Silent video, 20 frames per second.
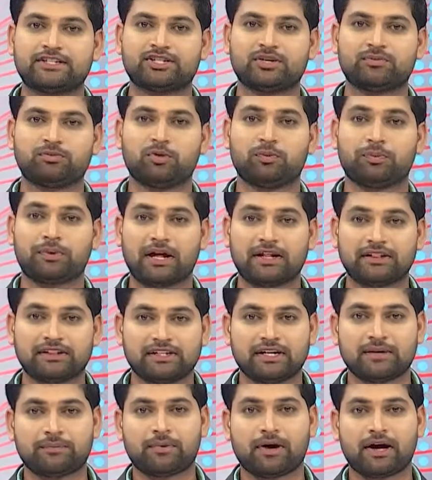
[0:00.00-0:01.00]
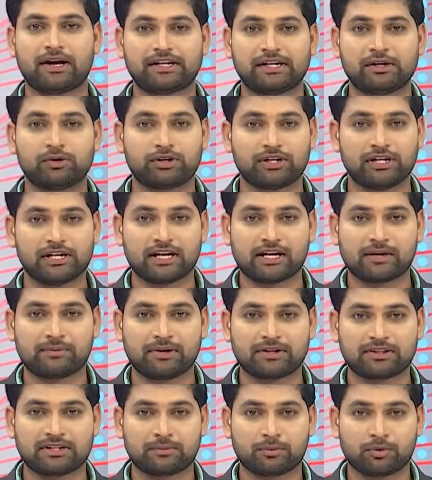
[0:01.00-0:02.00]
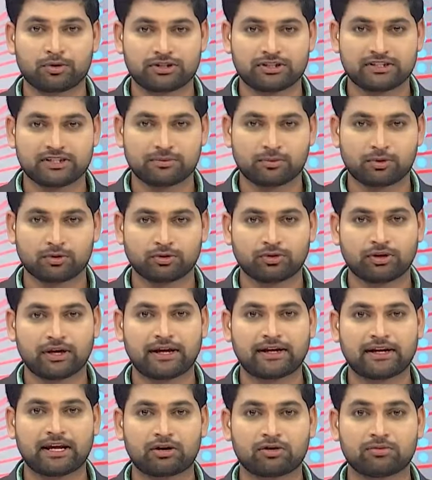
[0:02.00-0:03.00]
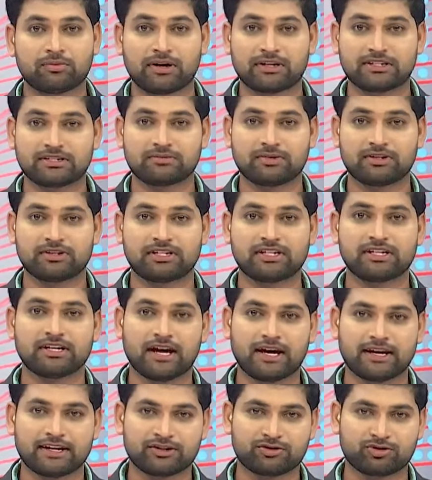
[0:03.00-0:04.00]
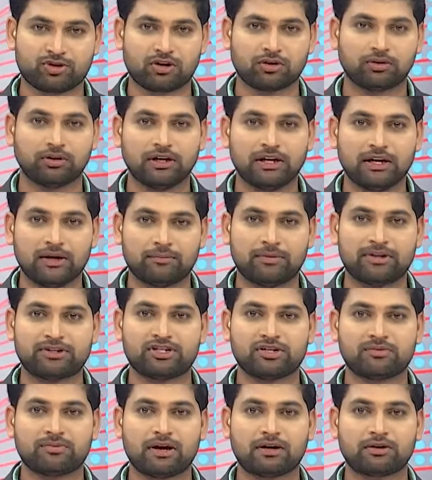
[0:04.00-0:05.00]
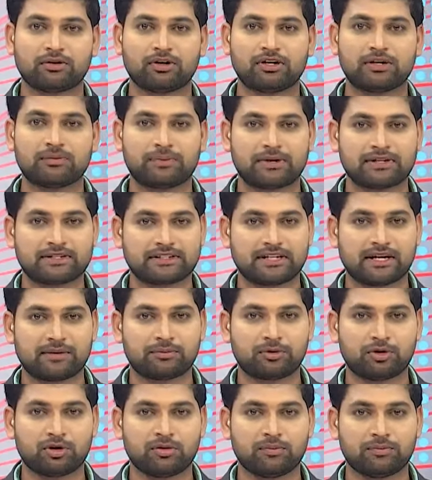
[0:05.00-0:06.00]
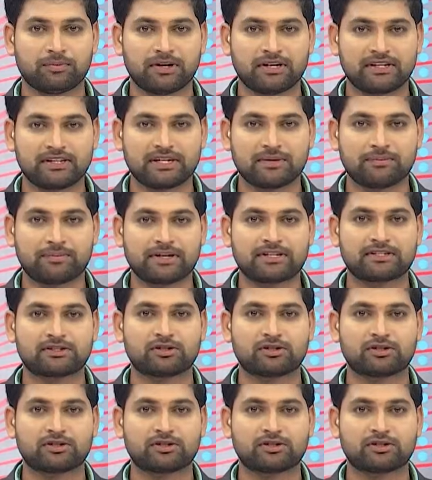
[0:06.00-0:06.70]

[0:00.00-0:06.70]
దేశంలో ప్రాంతీయ పార్టీలు కీలక పాత్ర పోషించబోతున్నాయన్నారు మాజీ మంత్రి హరీష్ రావు బషీర్బాగ్లోని ప్రెస్ క్లబ్లో మీట్ ది